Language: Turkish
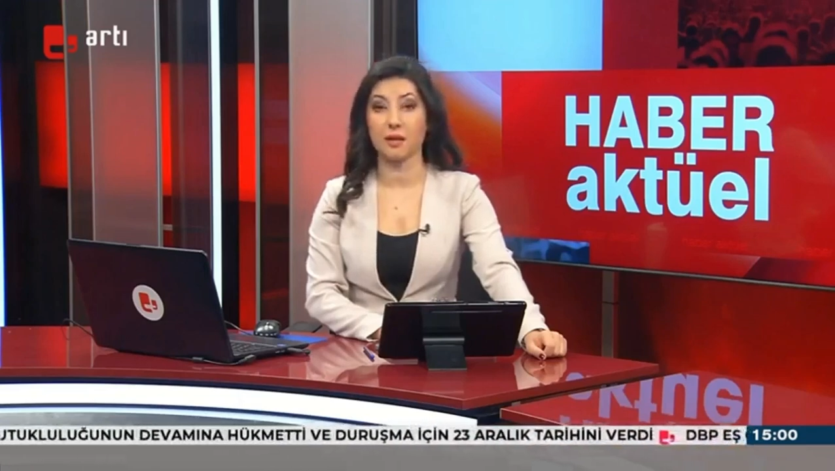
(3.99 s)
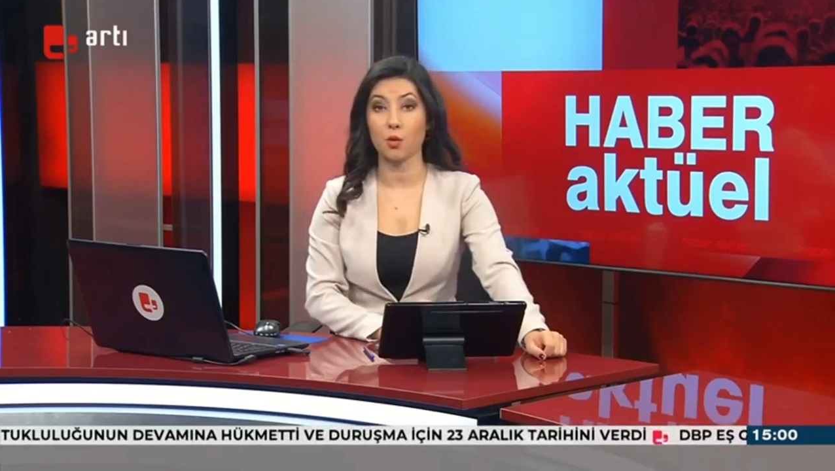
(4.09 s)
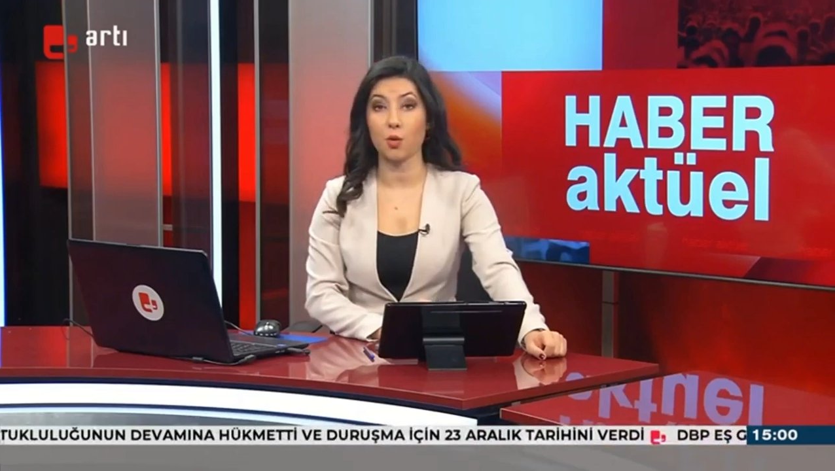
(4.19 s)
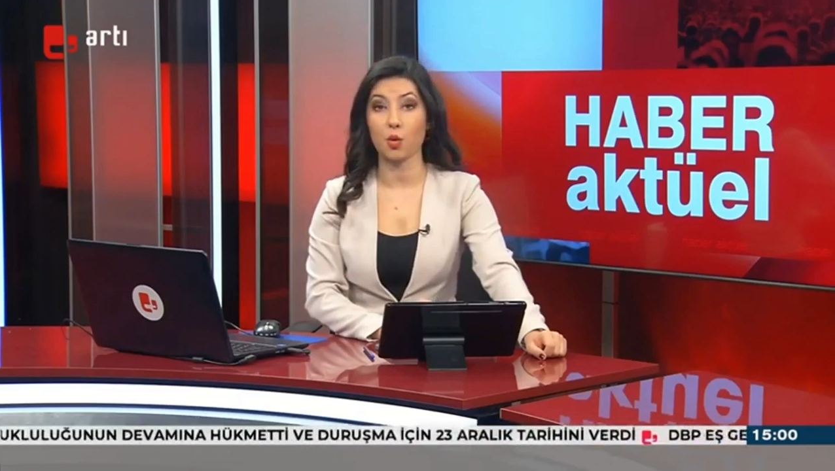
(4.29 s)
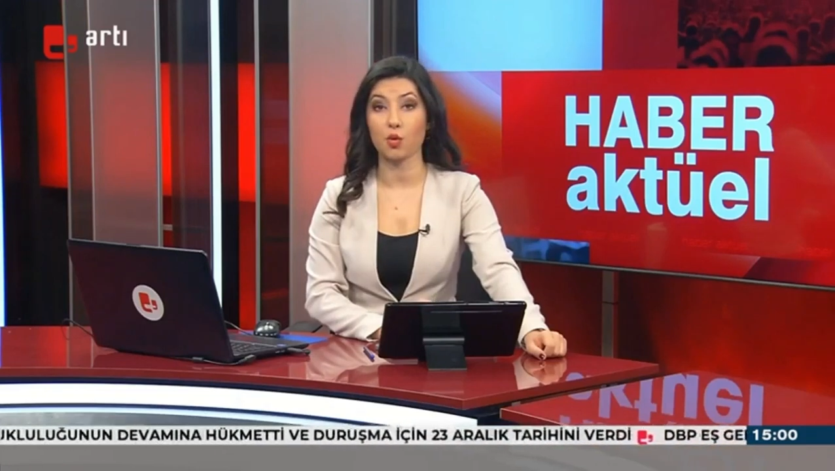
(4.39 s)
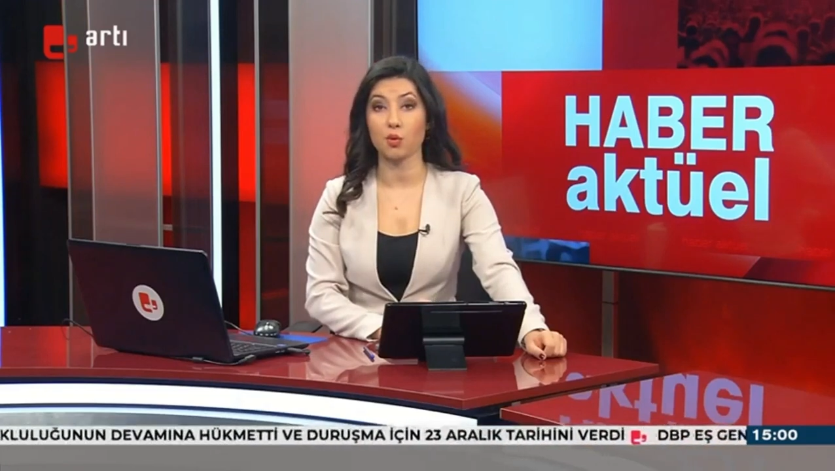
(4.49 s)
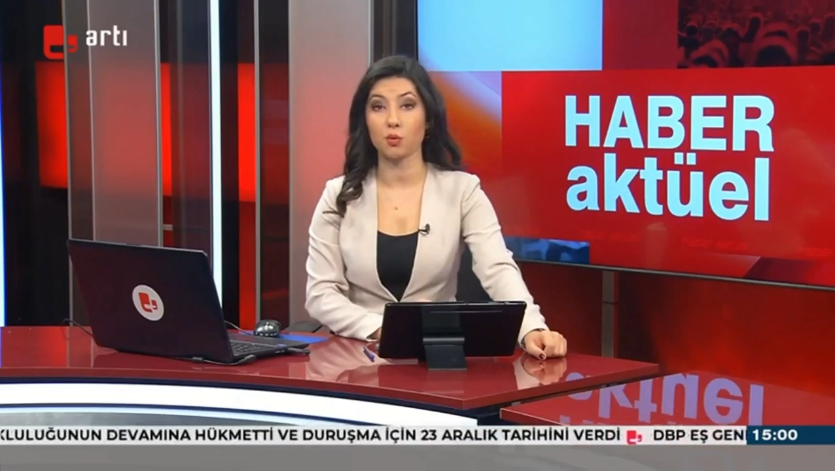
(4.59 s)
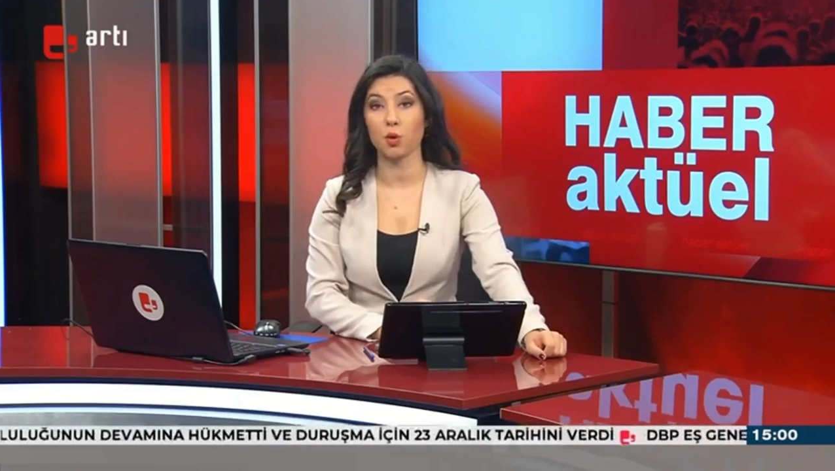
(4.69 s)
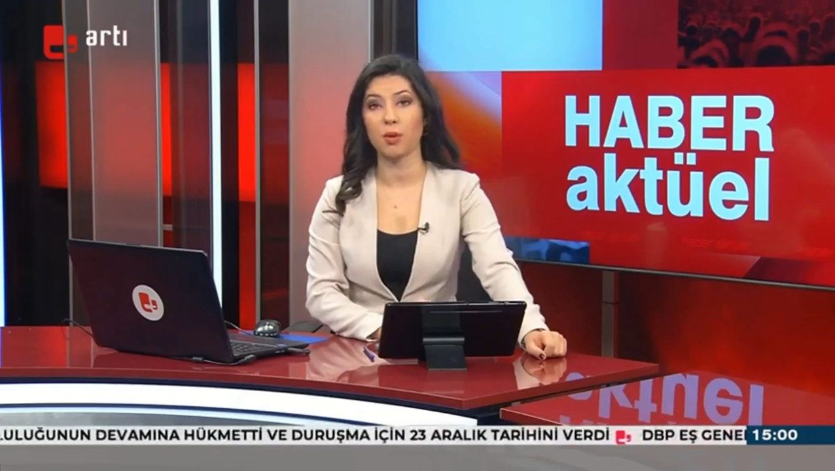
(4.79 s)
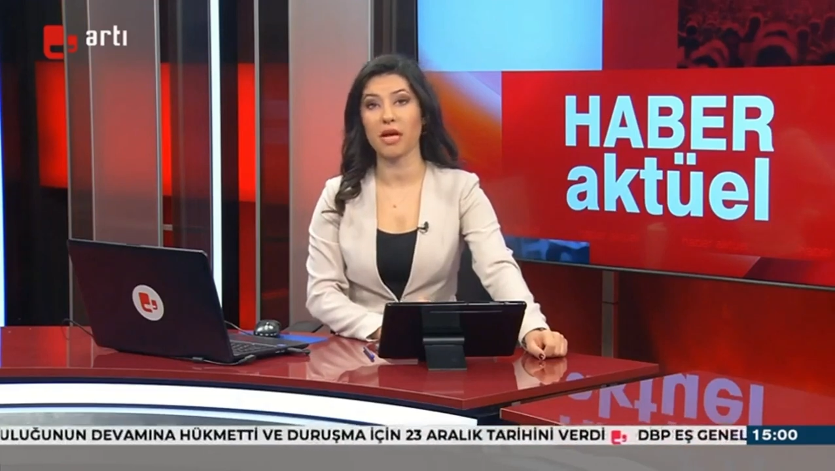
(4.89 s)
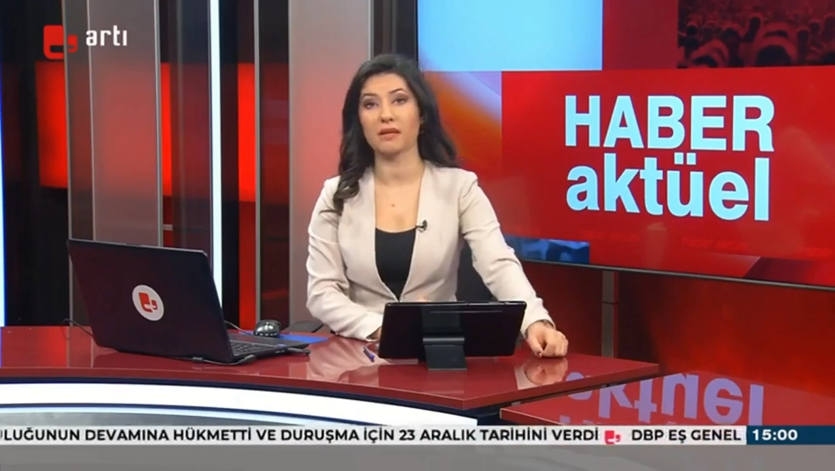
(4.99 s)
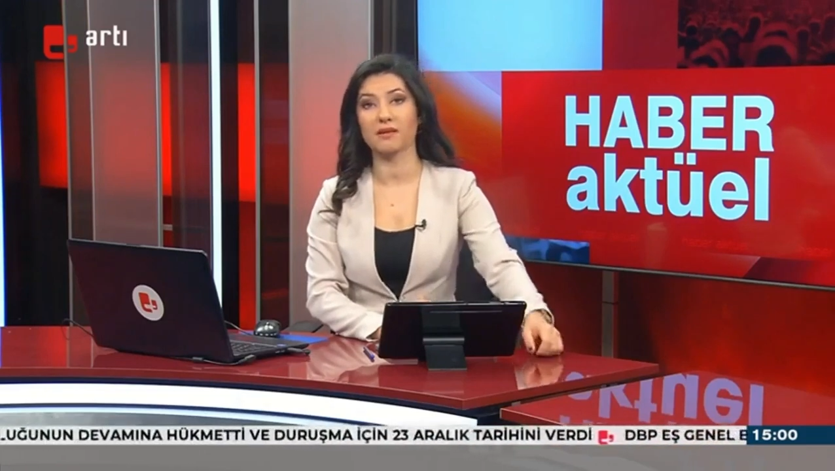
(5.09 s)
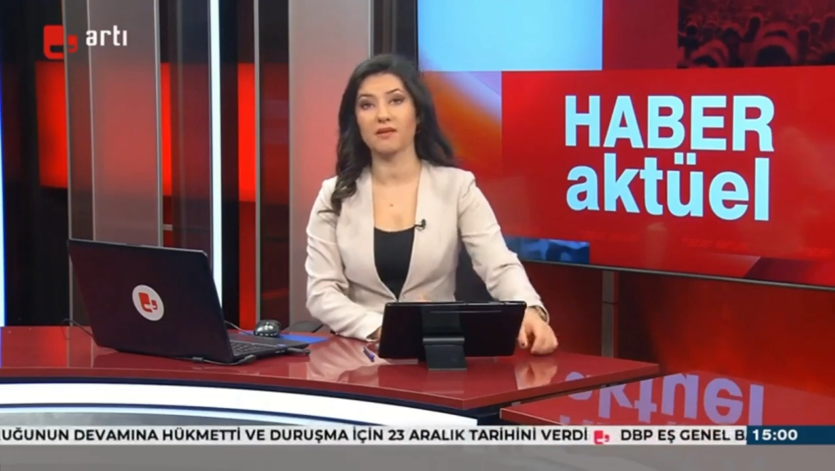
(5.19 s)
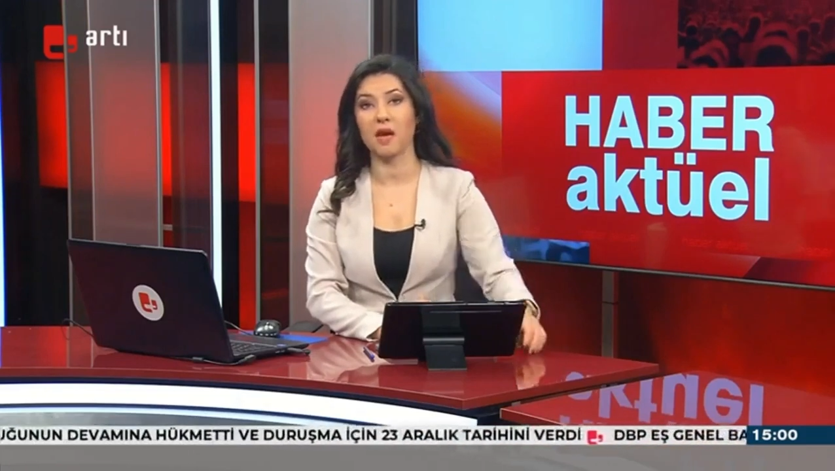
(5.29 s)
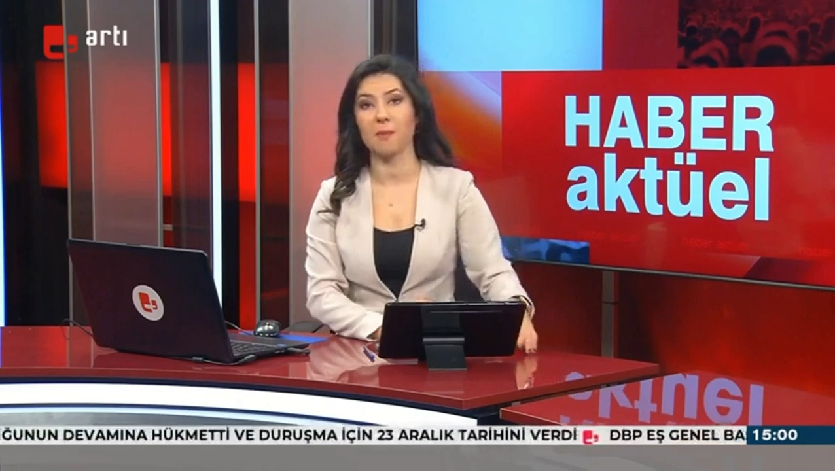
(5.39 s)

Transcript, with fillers: terör örgütü propagandası